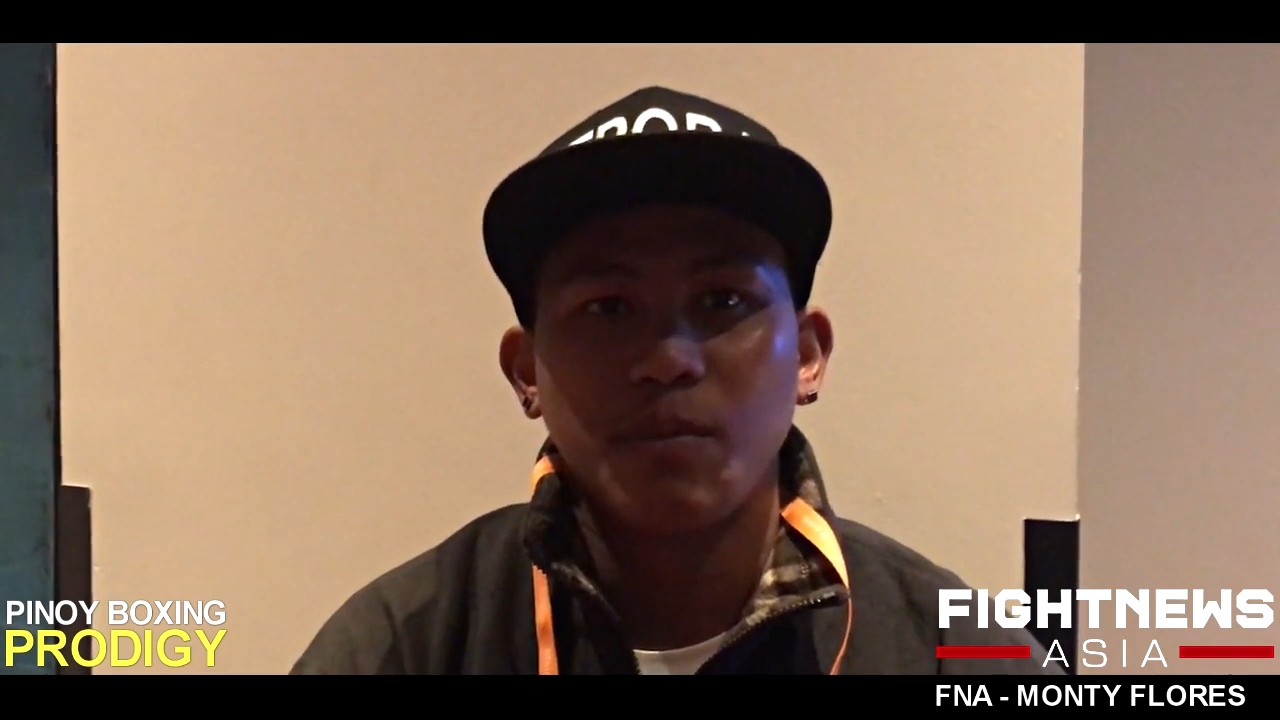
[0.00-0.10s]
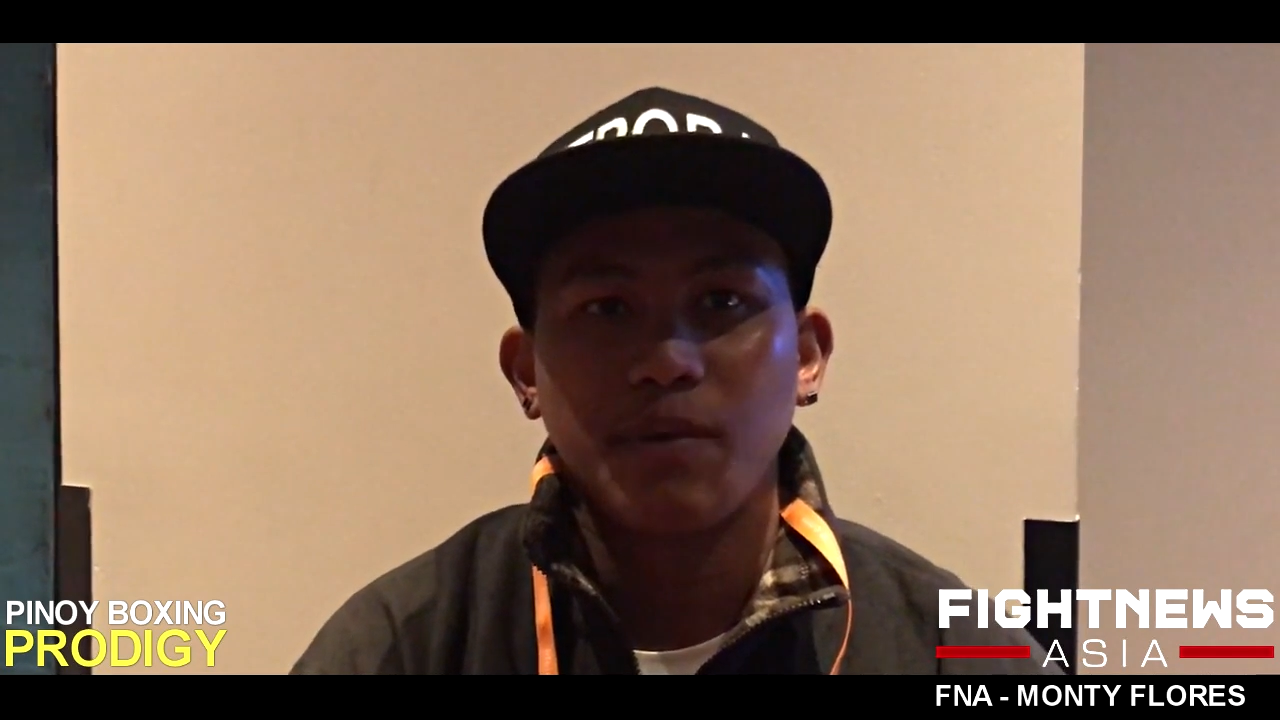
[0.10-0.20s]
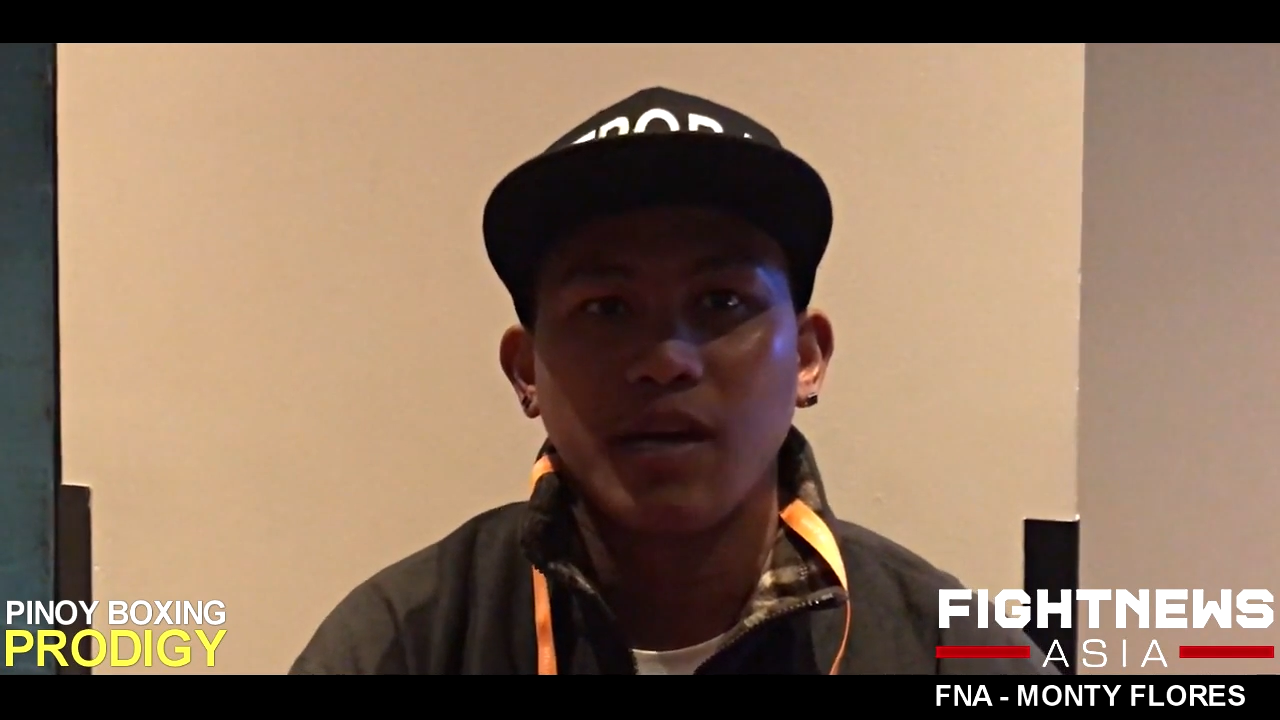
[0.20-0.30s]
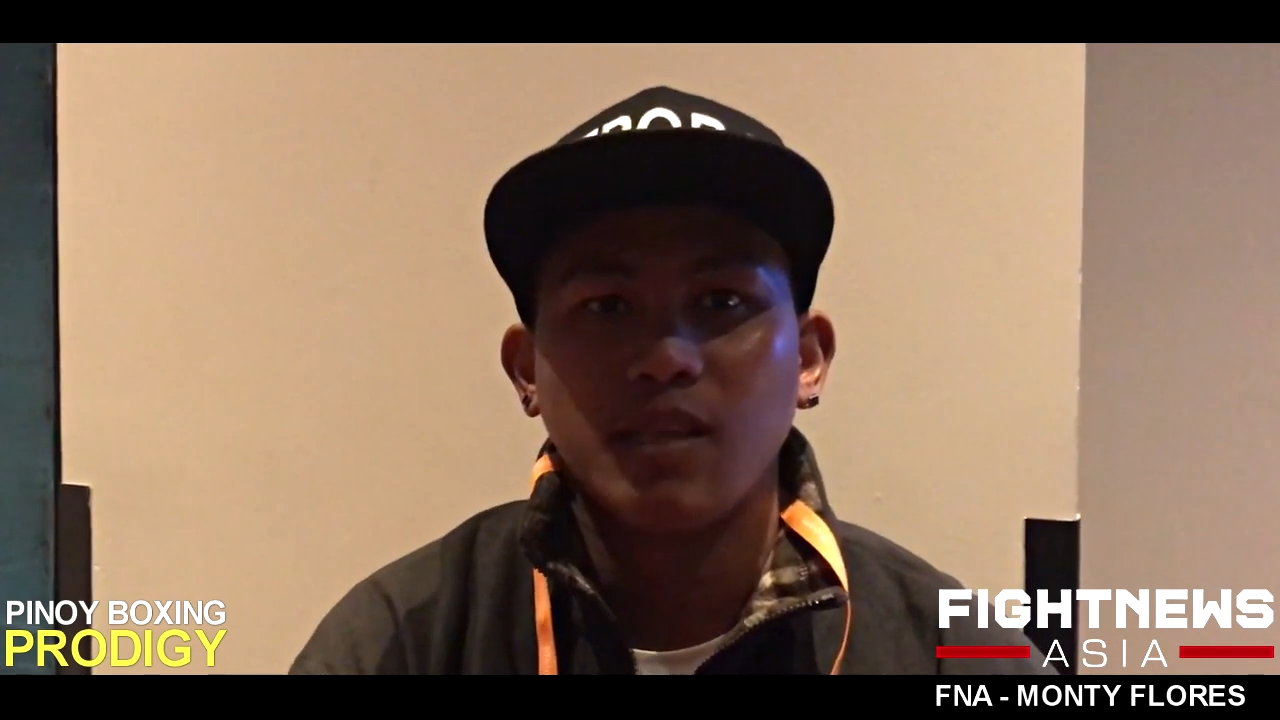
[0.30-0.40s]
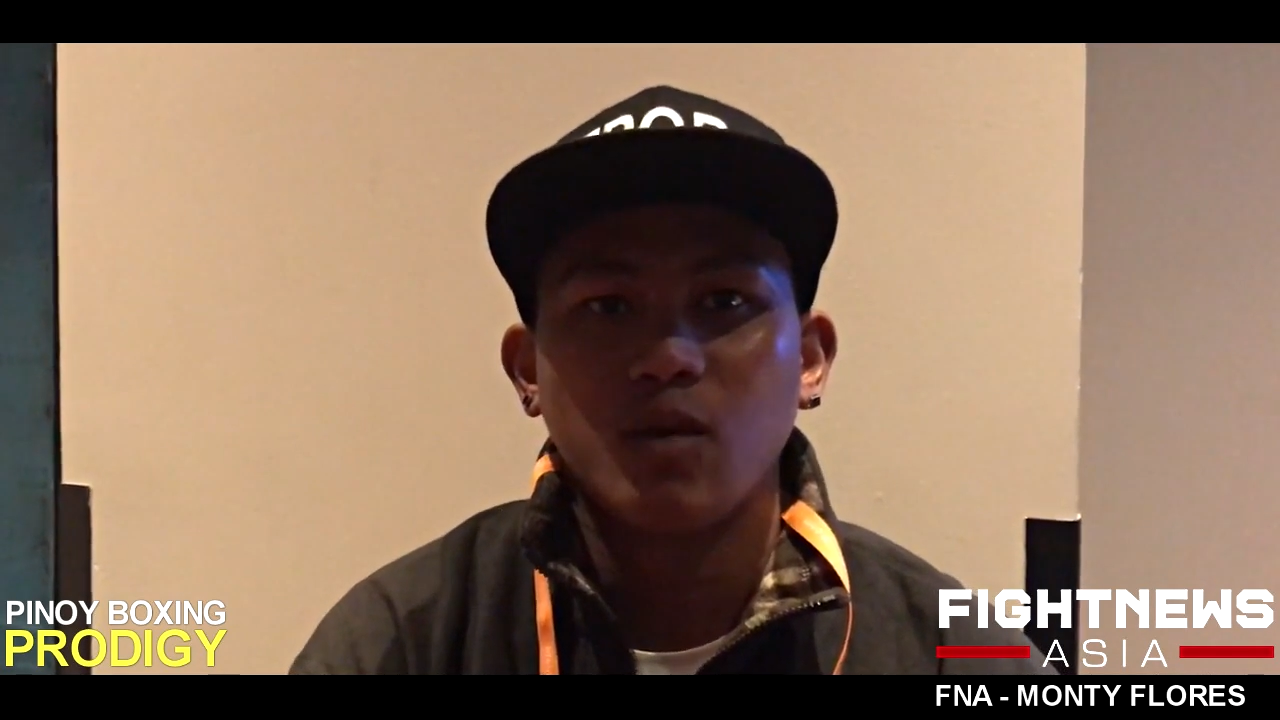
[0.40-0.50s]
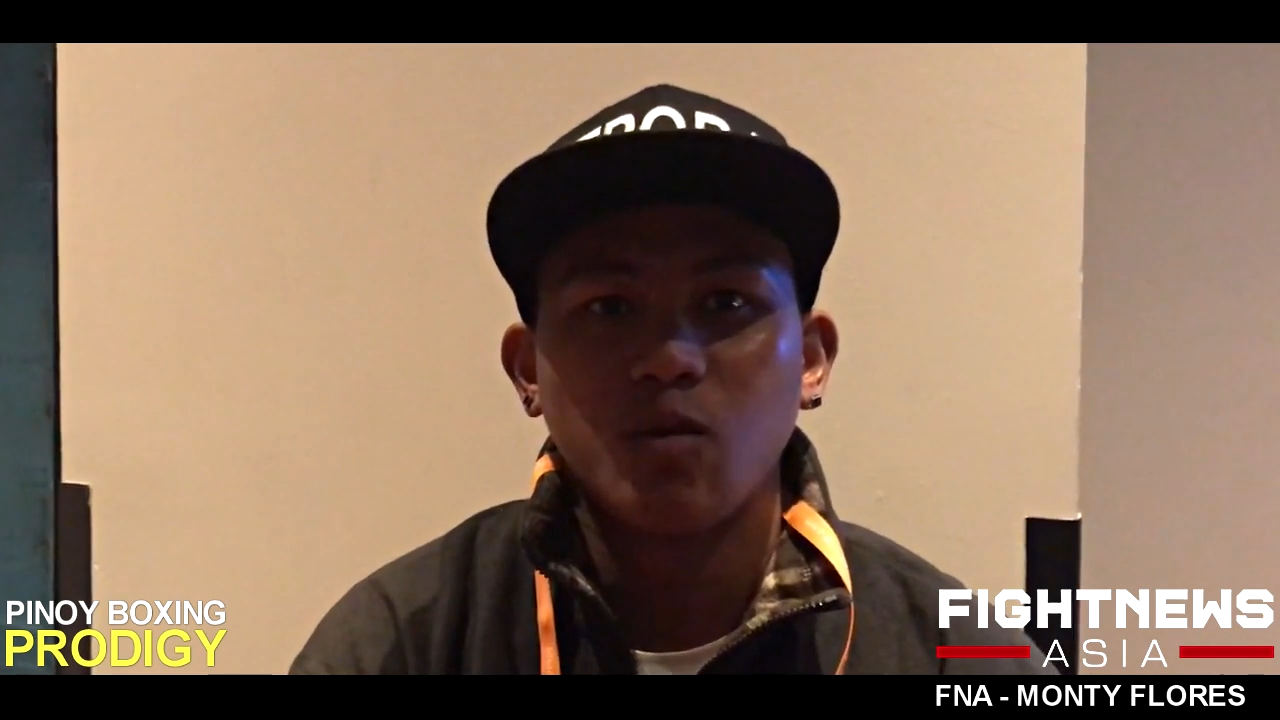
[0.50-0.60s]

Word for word: papakita